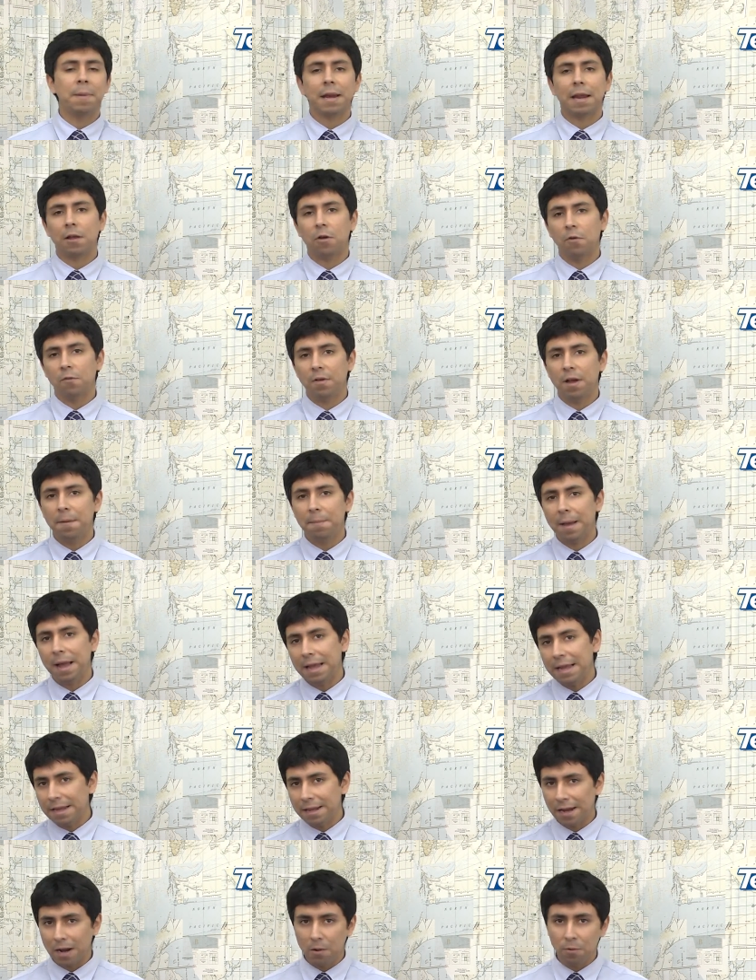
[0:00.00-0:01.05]
Barack Obama
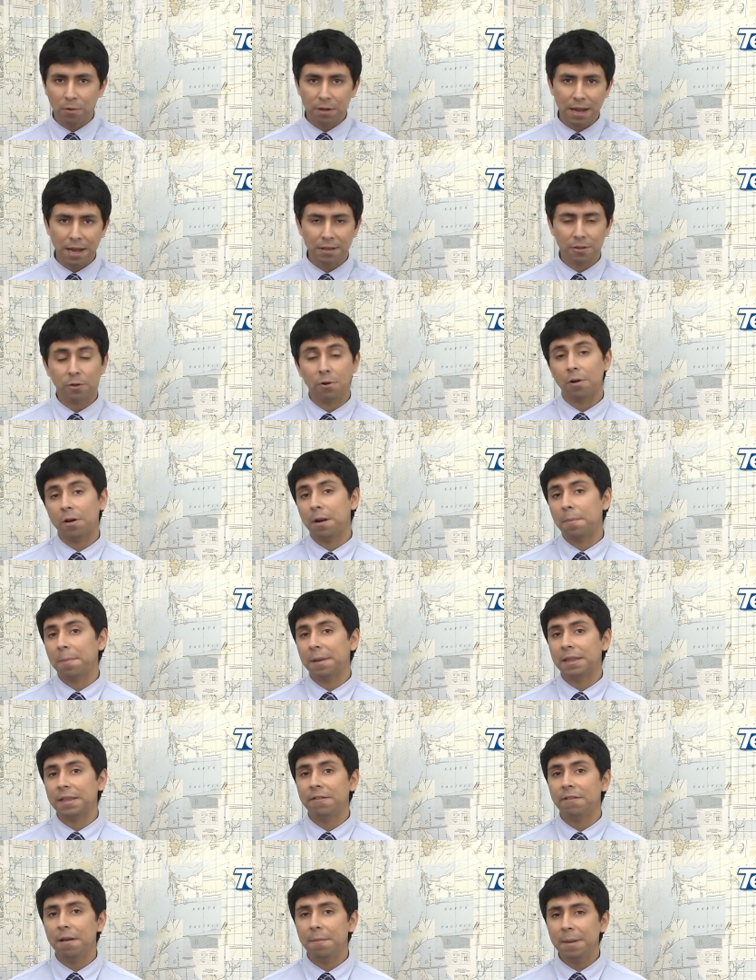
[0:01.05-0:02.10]
y Raúl Castro
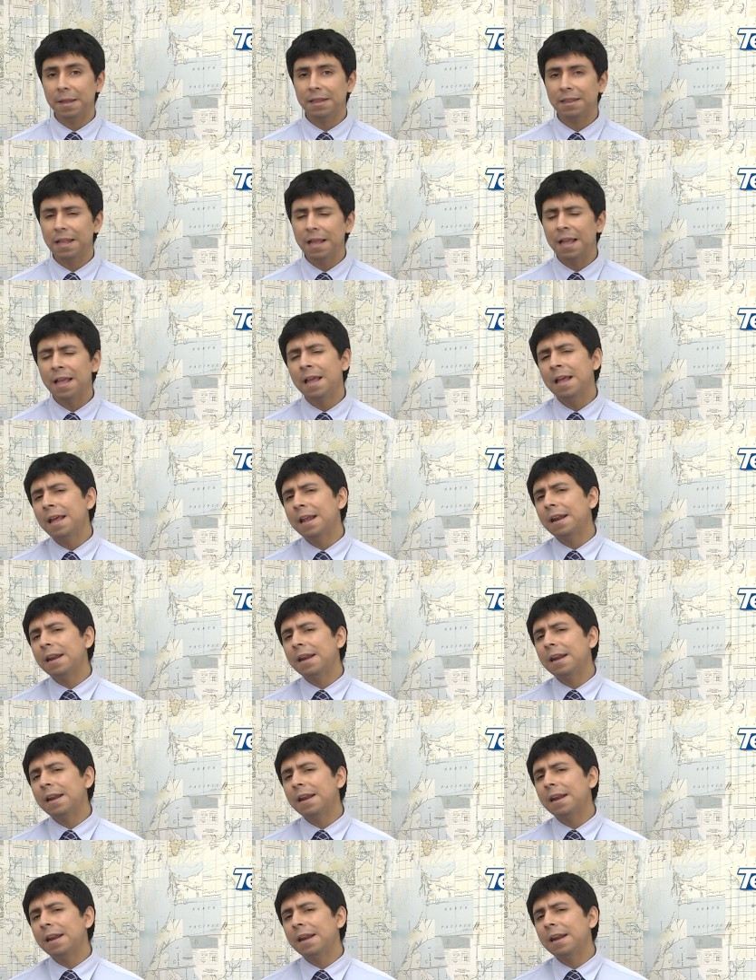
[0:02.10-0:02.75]
respectivamente,